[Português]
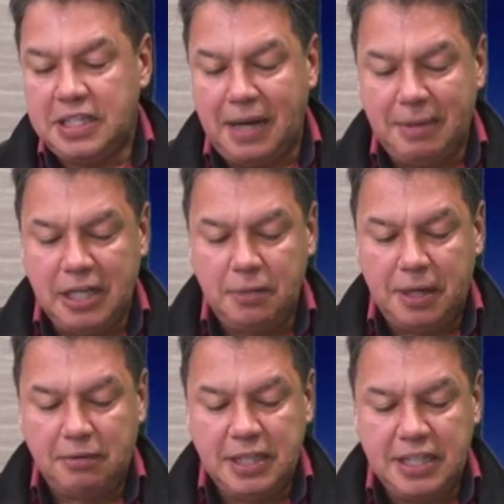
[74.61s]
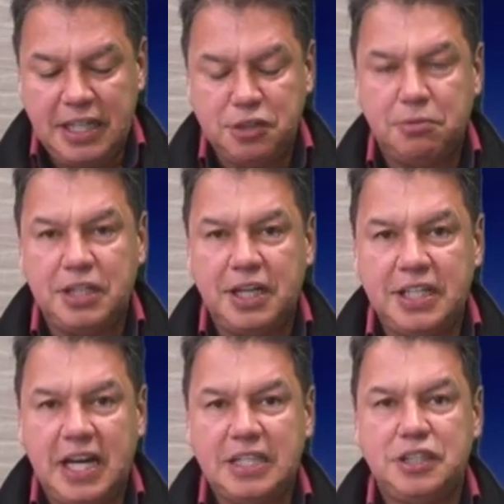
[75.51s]
trabalhando pela qualidade e
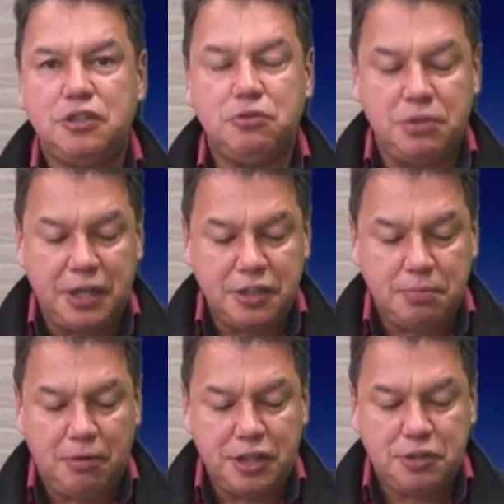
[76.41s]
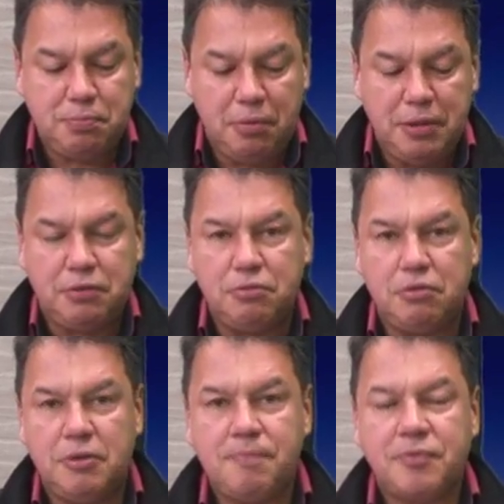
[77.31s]
modernidade do transporte público.